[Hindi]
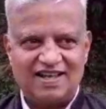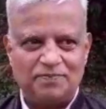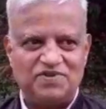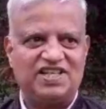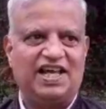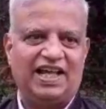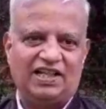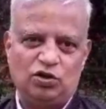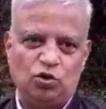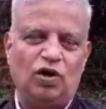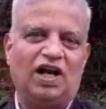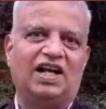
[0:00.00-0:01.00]
सब से
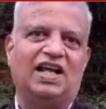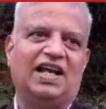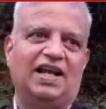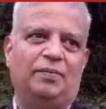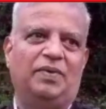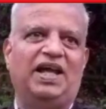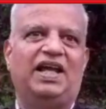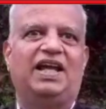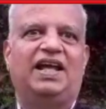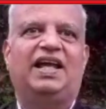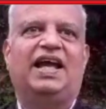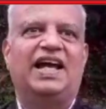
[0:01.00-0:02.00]
दूर हटाने में
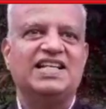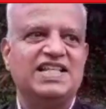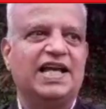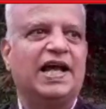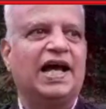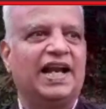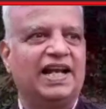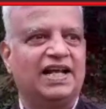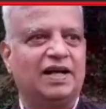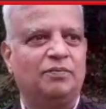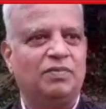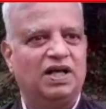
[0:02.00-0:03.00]
ऐसे
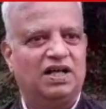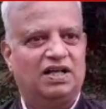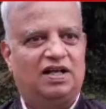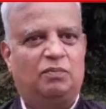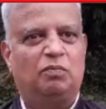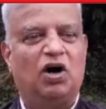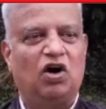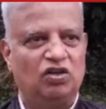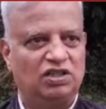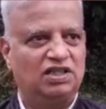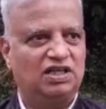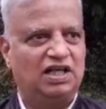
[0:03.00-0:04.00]
कार्यक्रम
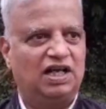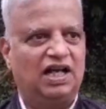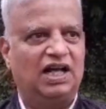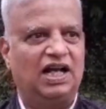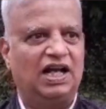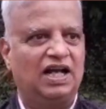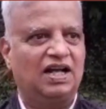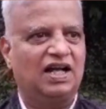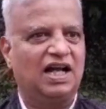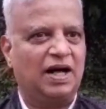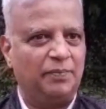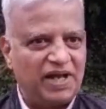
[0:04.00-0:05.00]
बहुत
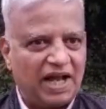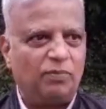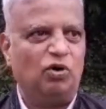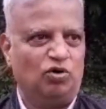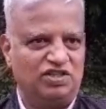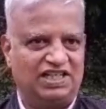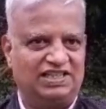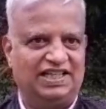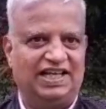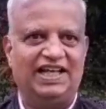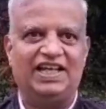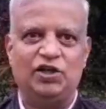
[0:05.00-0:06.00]
कामयाब हो
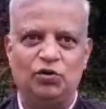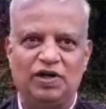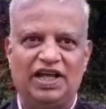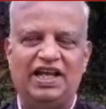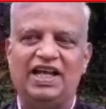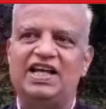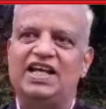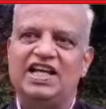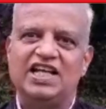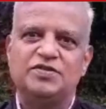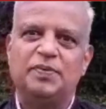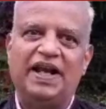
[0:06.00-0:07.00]
सकते हैं क्योंकि
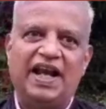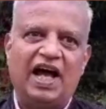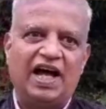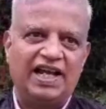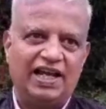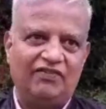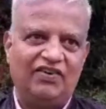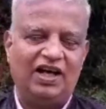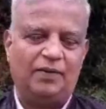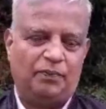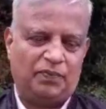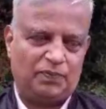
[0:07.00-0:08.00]
इसमें ना
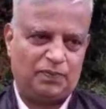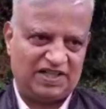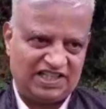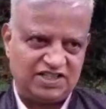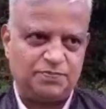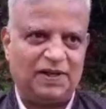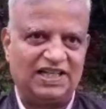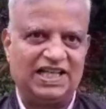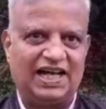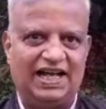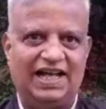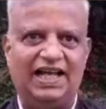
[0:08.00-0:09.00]
केवल
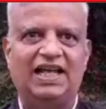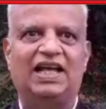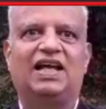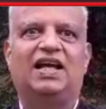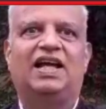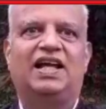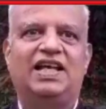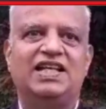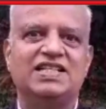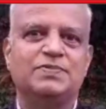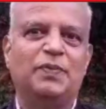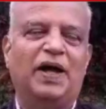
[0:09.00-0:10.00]
प्रतिस्पर्धा है
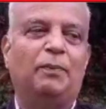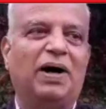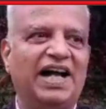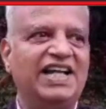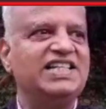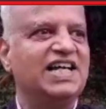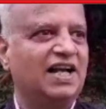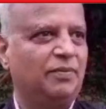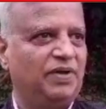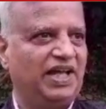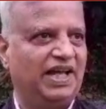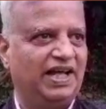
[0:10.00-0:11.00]
इसमें भाईचारा
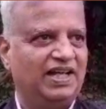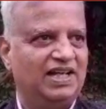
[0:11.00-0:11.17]
भी है